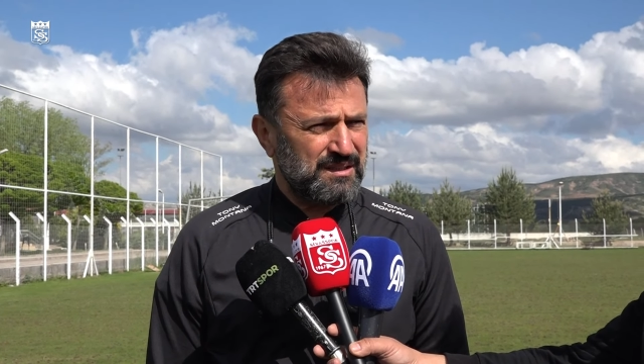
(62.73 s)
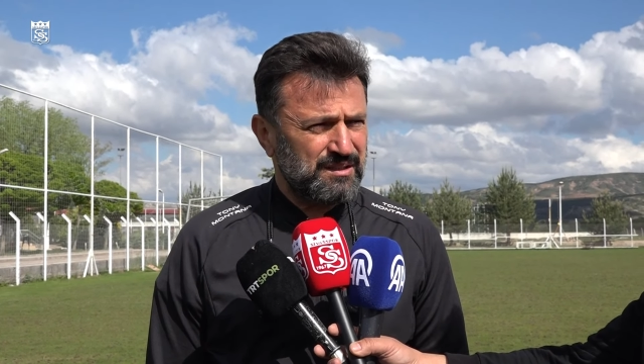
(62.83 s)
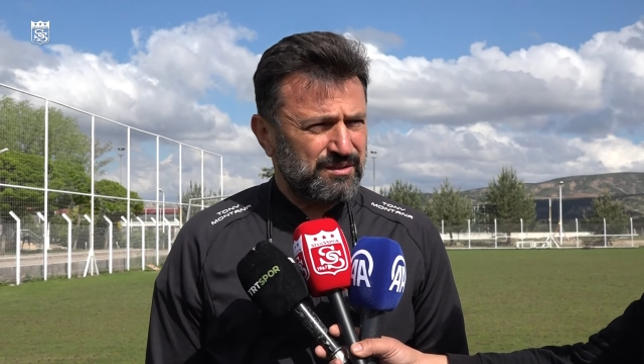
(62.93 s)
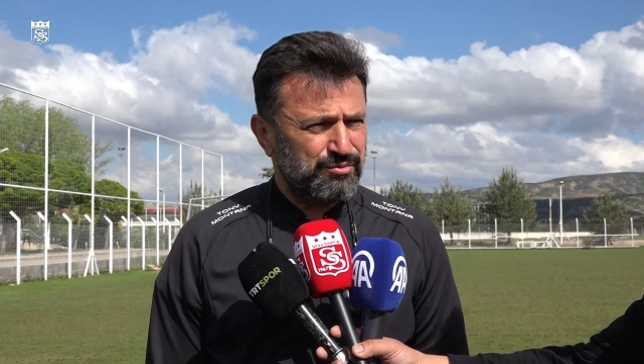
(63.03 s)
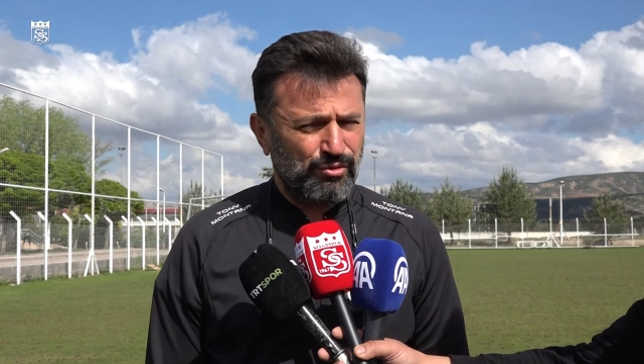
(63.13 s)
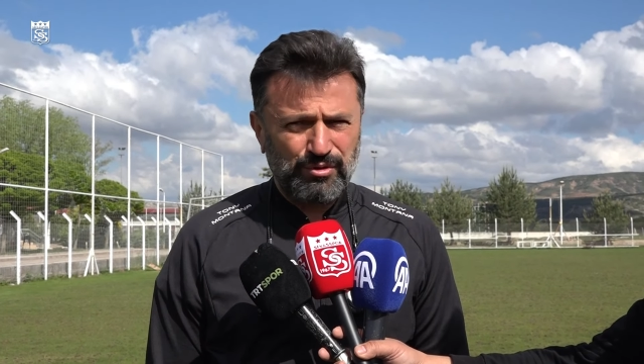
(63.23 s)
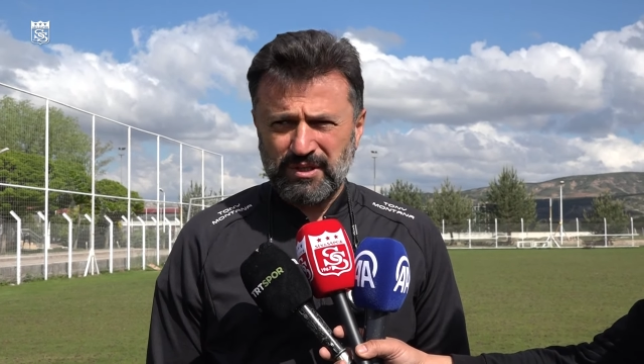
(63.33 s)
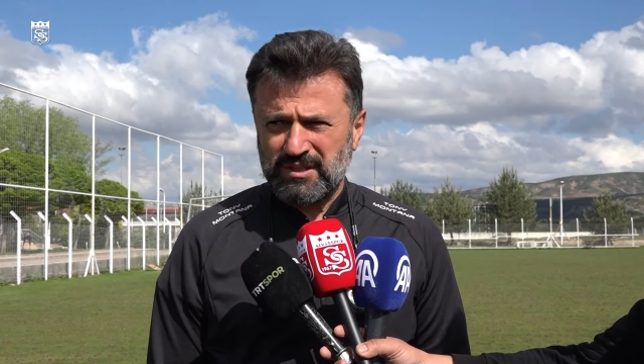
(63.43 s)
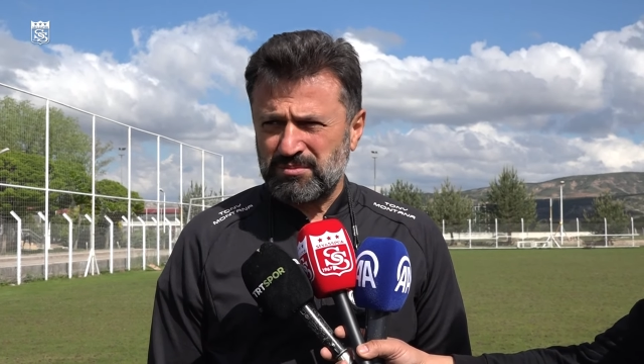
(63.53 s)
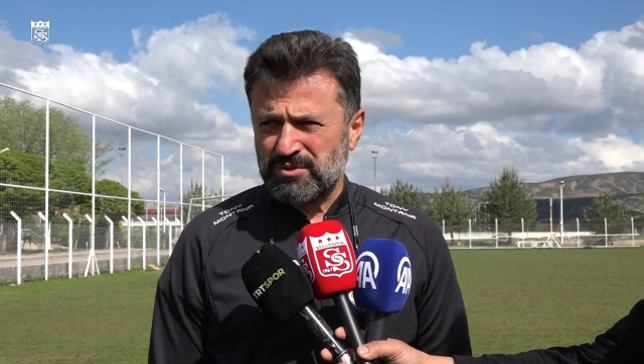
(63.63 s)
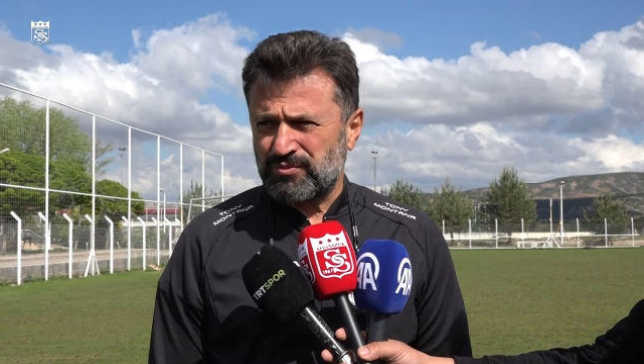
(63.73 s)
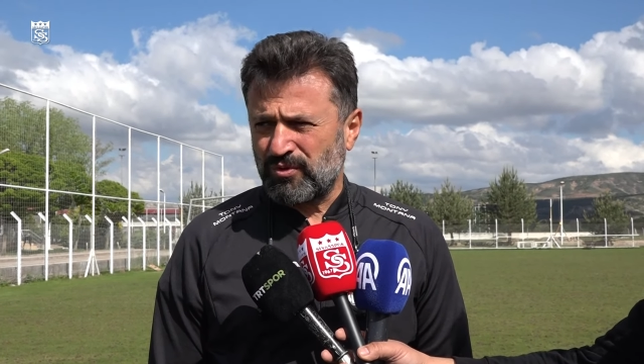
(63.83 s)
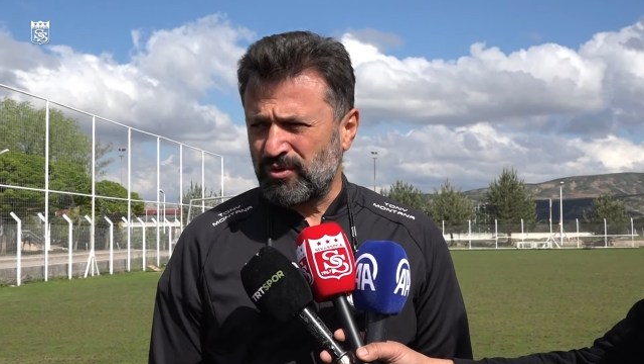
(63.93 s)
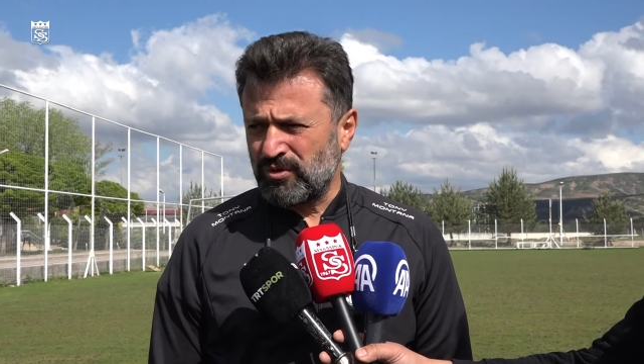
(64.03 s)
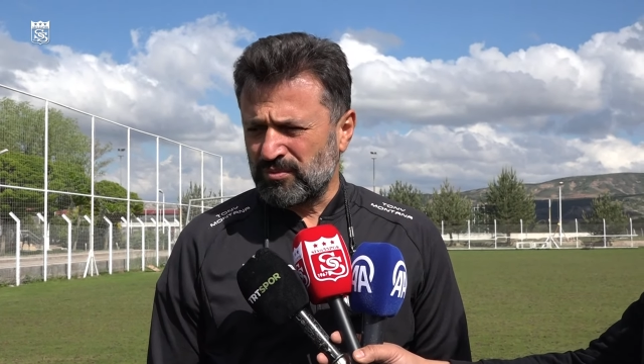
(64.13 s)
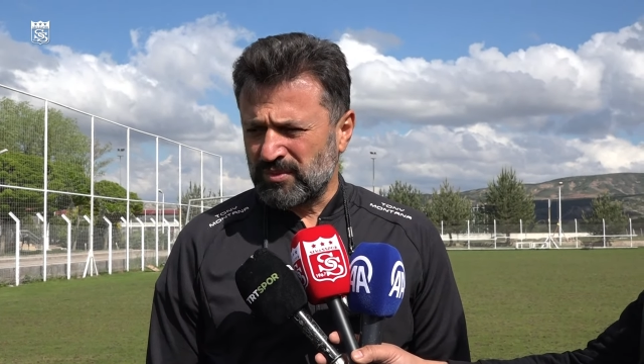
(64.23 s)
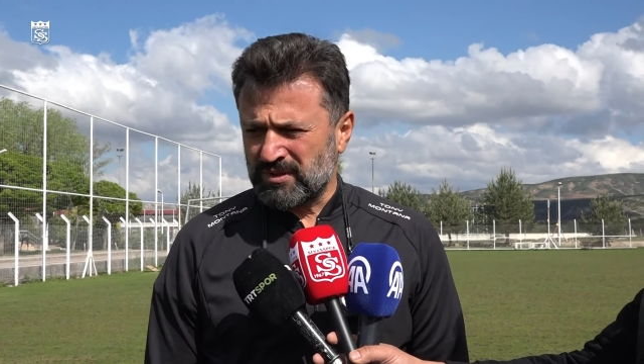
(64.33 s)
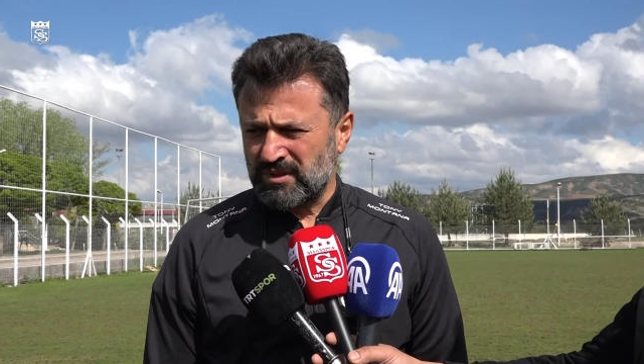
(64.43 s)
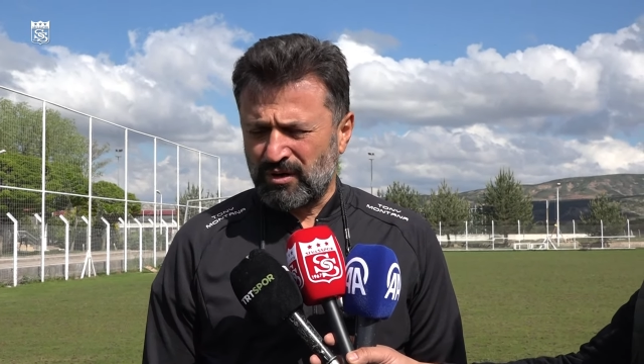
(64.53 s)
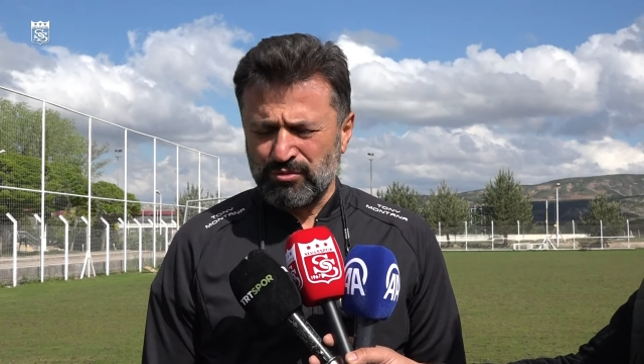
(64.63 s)
E, foul dediğimiz foul
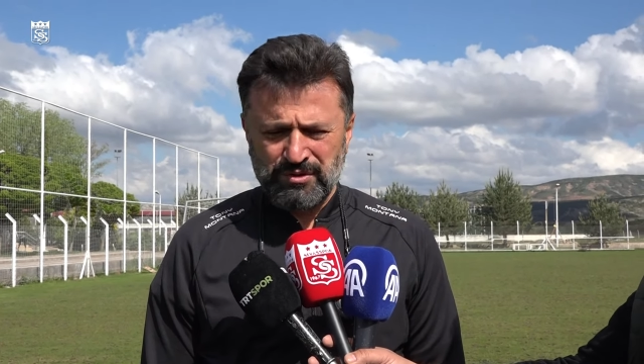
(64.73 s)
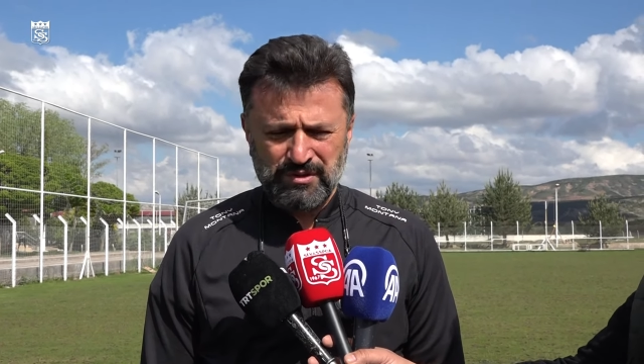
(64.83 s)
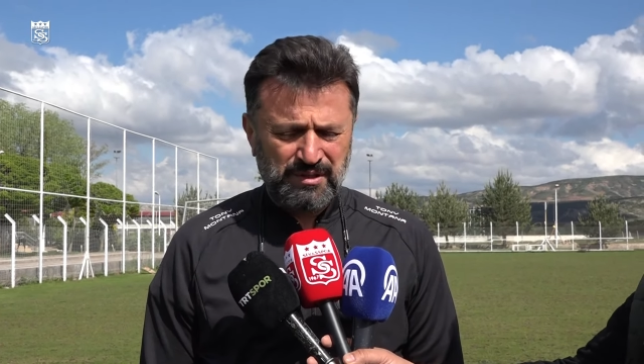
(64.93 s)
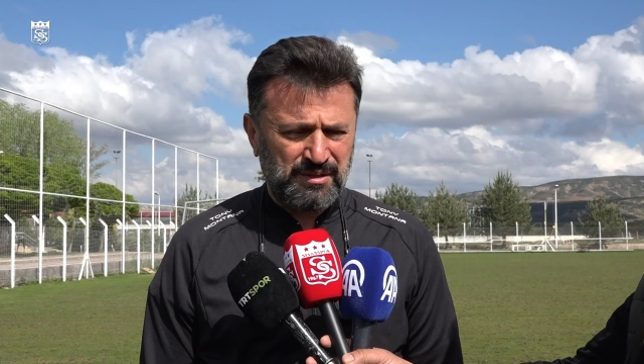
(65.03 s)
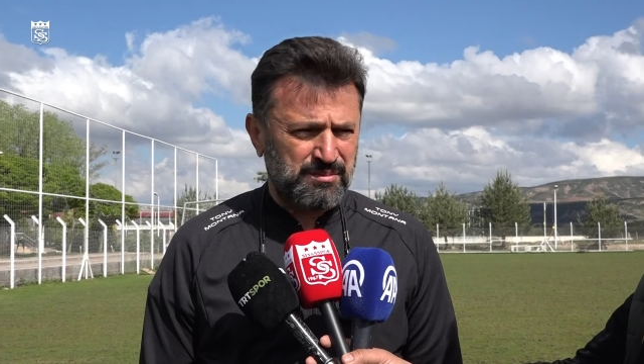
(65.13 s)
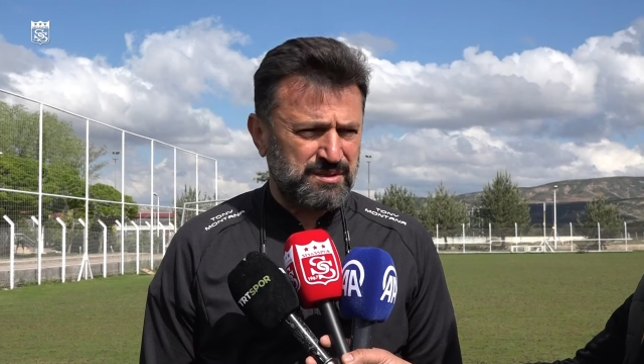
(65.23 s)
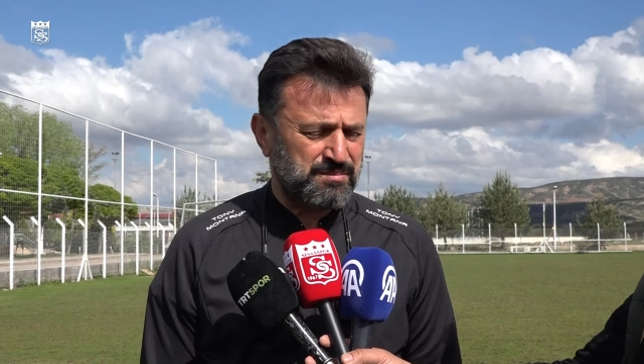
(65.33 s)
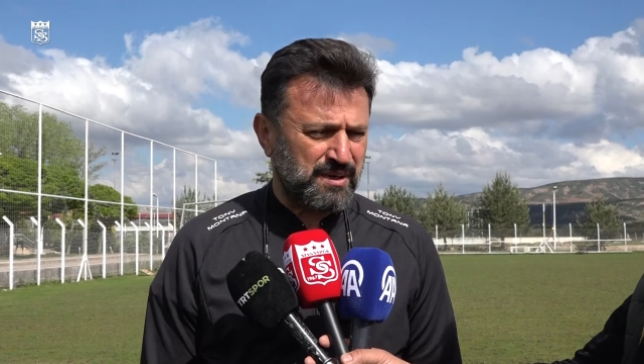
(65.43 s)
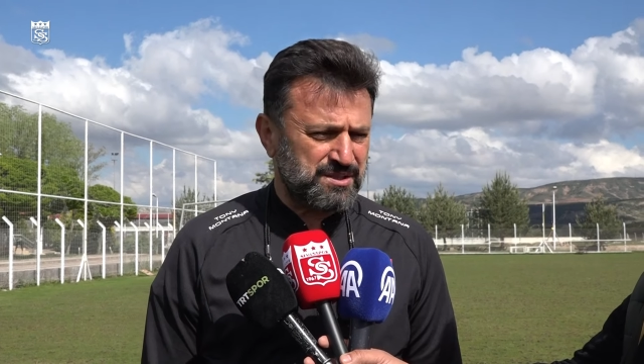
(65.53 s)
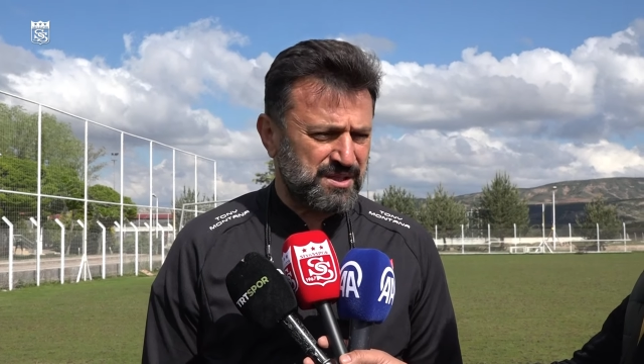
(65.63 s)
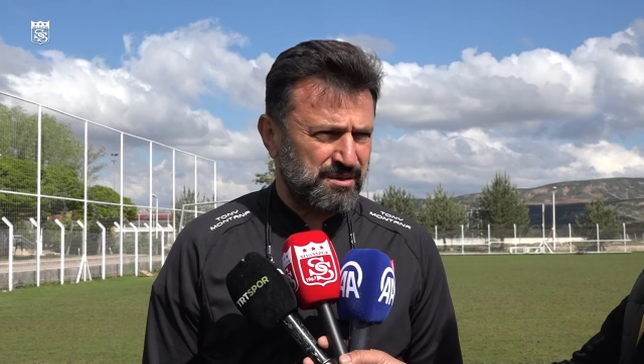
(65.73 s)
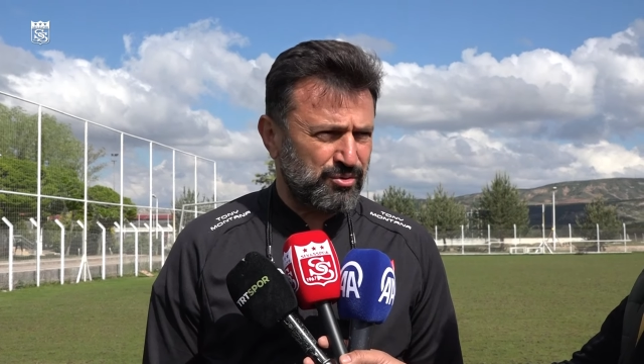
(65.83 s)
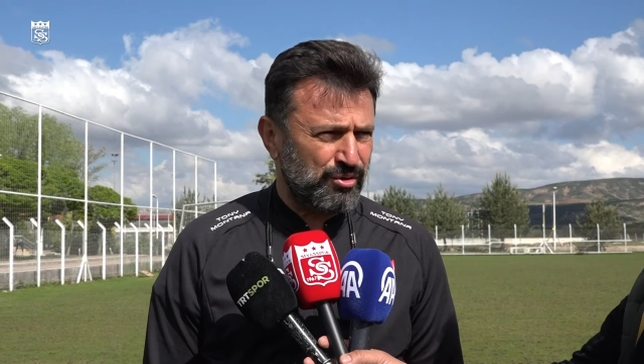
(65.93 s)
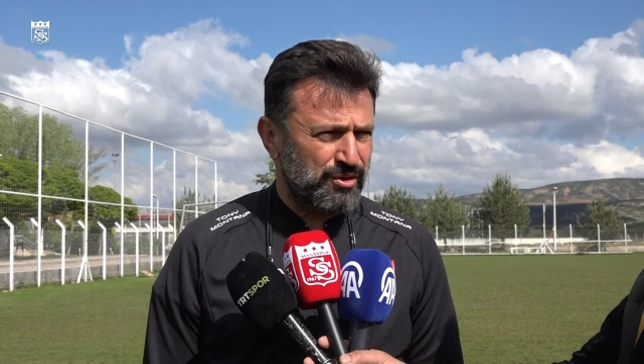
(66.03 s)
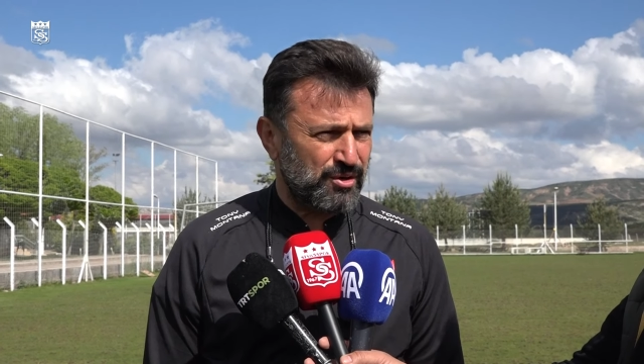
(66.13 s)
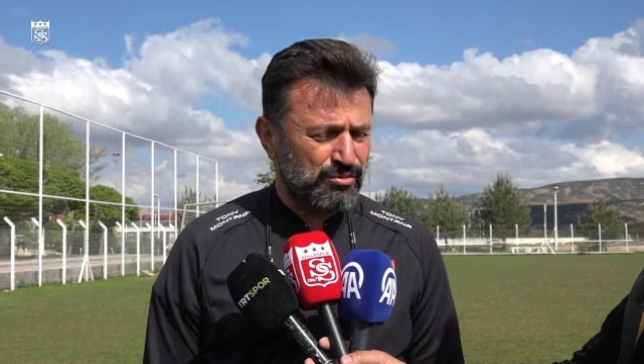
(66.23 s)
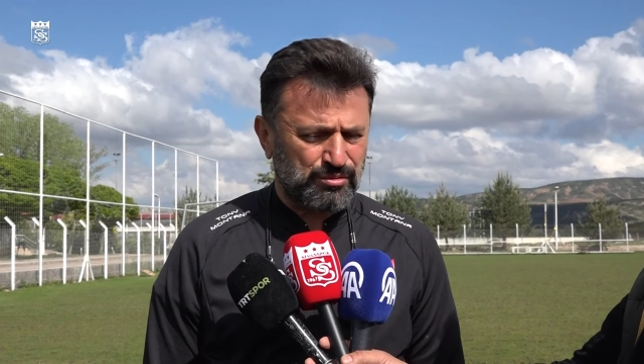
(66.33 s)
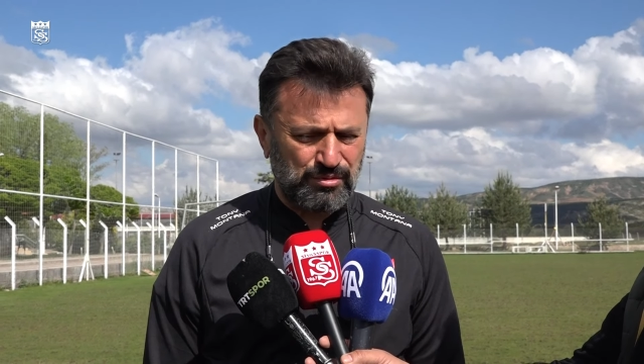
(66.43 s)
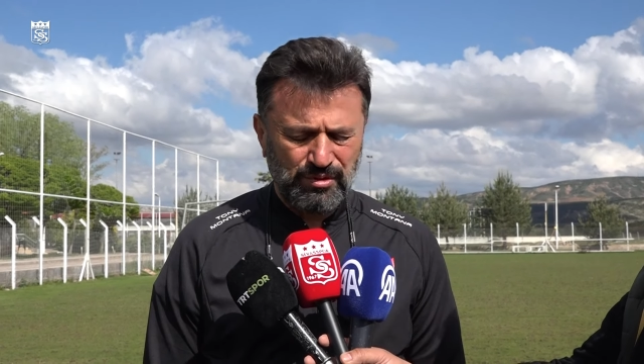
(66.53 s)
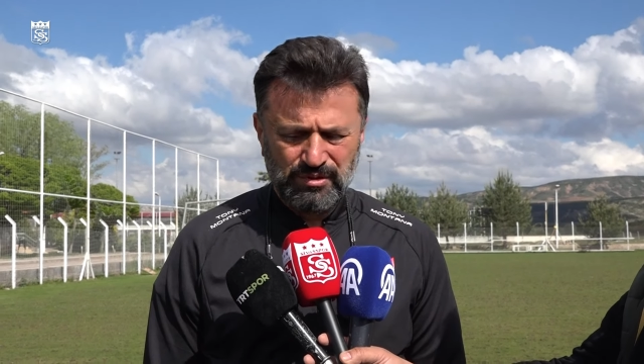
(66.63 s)
olmadı. Avut dediğimiz başka korner
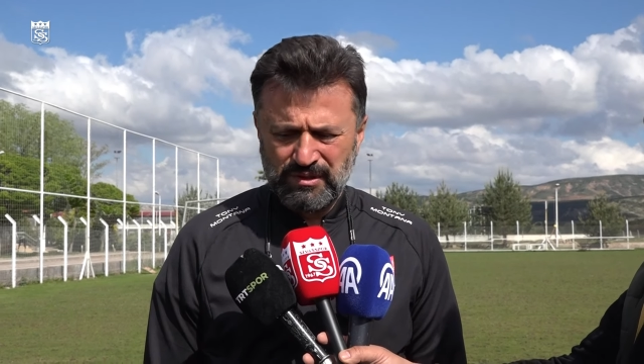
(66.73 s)
oldu.